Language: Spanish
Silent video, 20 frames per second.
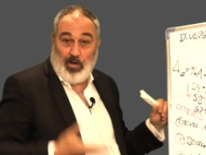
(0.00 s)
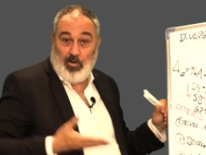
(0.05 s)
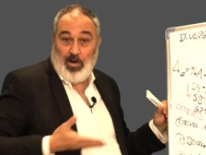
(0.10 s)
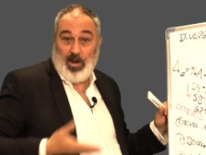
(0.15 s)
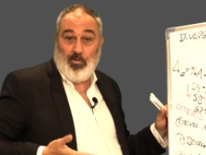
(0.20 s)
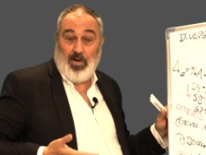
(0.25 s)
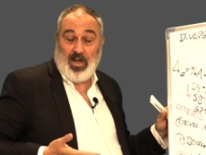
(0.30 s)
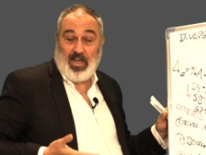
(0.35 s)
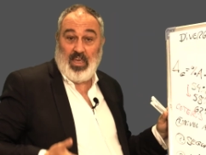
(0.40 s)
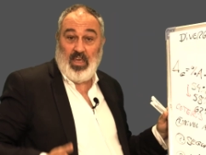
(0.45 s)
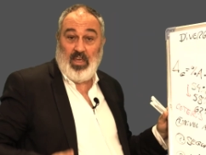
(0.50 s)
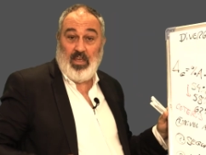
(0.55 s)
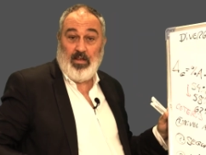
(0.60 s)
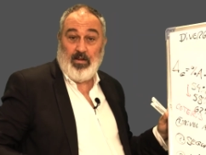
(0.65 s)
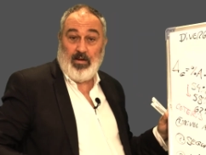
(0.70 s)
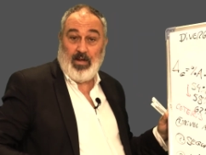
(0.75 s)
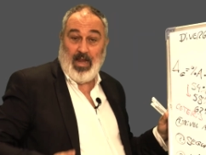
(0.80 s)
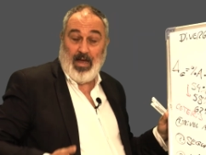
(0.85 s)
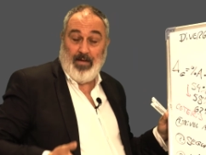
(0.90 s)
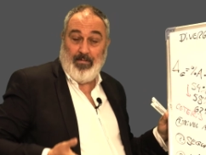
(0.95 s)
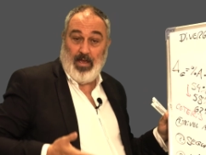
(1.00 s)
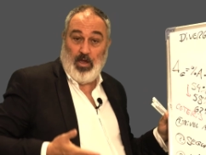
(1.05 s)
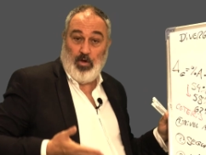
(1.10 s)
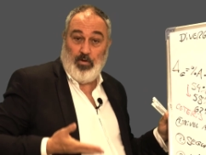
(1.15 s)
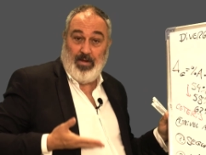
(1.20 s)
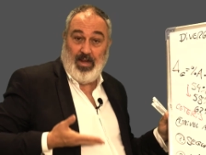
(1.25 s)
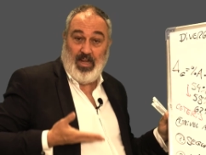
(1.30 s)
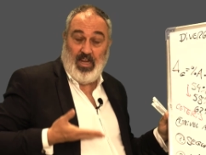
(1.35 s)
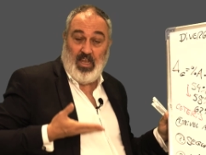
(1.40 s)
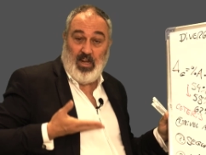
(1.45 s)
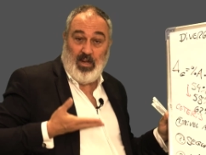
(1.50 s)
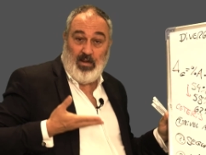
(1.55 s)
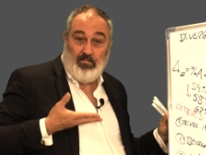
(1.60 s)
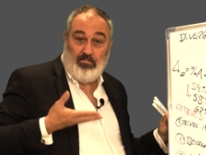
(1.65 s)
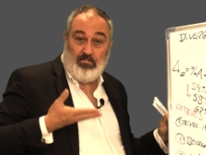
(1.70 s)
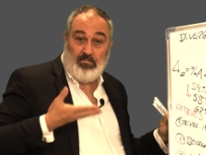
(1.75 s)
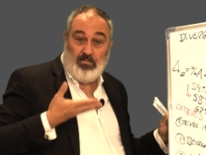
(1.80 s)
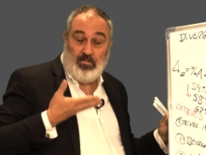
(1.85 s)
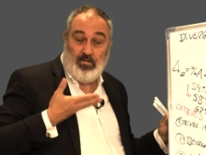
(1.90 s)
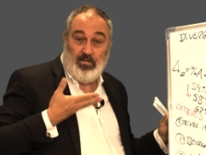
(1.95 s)
Tengo el agua aquí, la veo venir.
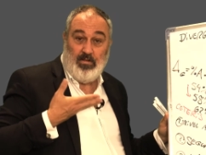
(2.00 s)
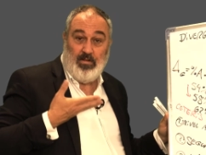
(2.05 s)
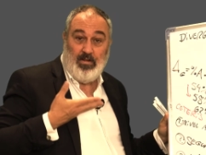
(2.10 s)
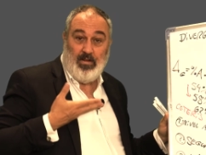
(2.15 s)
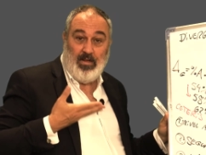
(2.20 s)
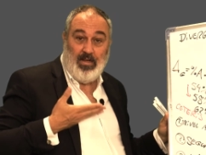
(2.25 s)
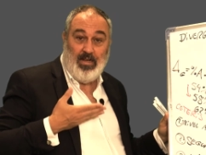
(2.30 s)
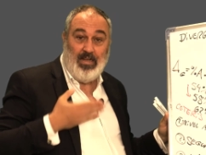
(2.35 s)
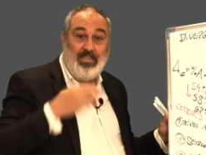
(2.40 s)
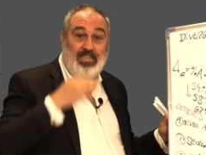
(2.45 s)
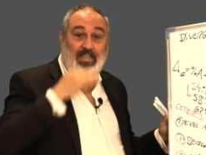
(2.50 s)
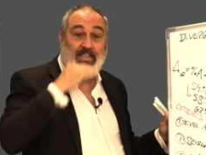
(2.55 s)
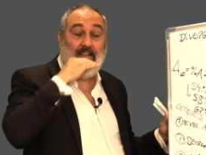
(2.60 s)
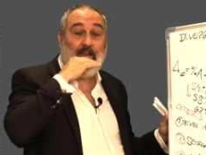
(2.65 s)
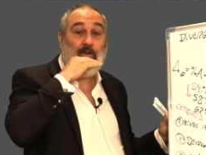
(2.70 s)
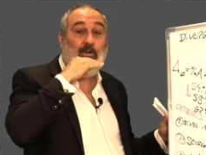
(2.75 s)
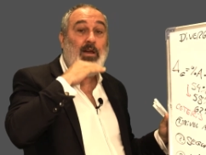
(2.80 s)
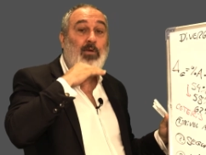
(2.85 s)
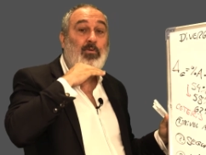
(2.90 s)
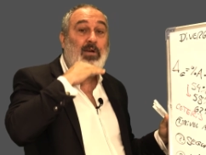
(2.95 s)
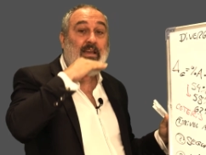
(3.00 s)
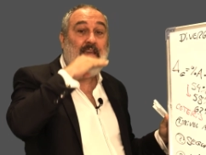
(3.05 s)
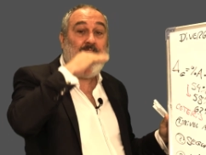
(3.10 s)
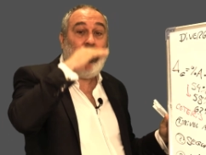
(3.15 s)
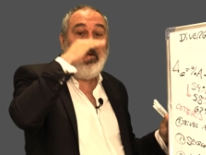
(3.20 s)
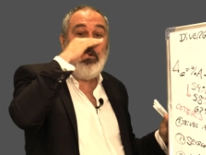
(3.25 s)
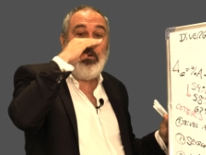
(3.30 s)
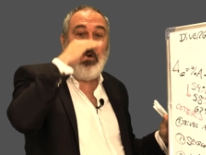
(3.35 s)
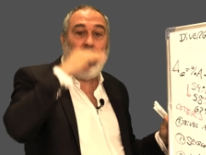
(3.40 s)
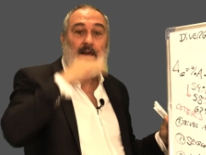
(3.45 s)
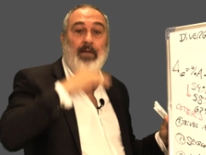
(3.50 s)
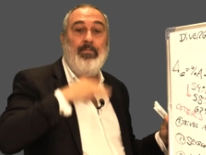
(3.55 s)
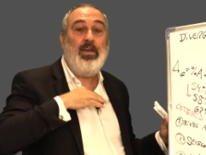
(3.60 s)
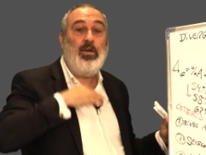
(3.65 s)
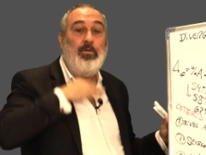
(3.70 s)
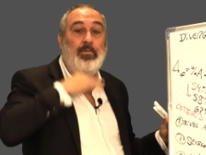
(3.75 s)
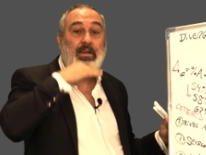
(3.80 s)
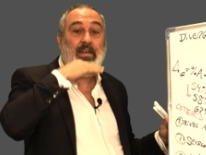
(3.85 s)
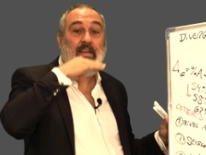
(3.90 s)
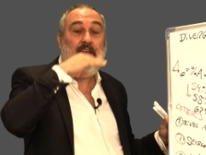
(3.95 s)
Si tengo el agua aquí, no la
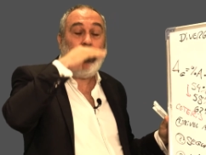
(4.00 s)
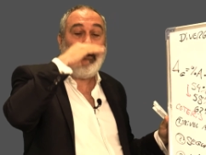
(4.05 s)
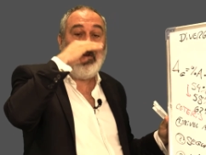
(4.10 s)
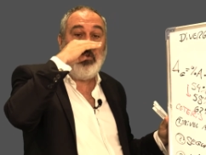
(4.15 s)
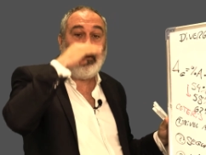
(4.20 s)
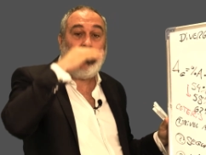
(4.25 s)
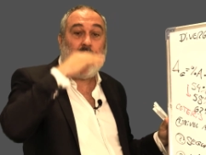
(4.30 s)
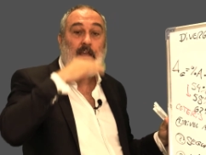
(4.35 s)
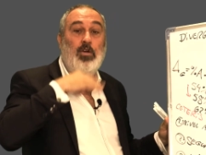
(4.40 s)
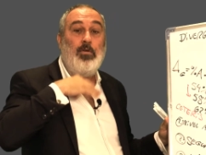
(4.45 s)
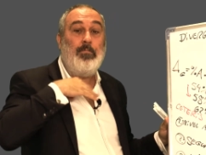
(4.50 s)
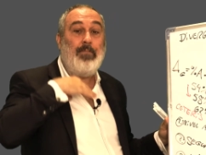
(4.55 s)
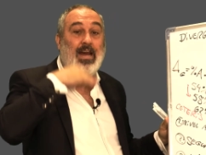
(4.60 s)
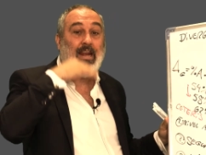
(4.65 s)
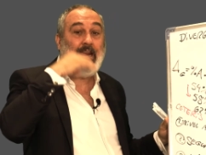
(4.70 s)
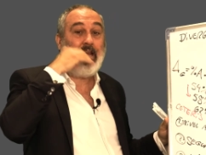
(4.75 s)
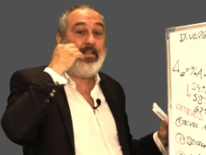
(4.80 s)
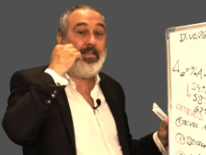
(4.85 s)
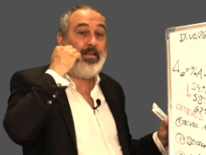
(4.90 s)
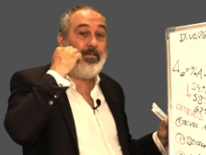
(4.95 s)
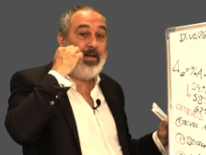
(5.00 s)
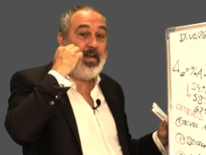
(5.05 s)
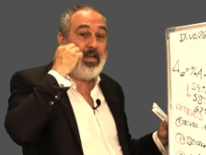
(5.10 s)
veo venir, no tengo margen de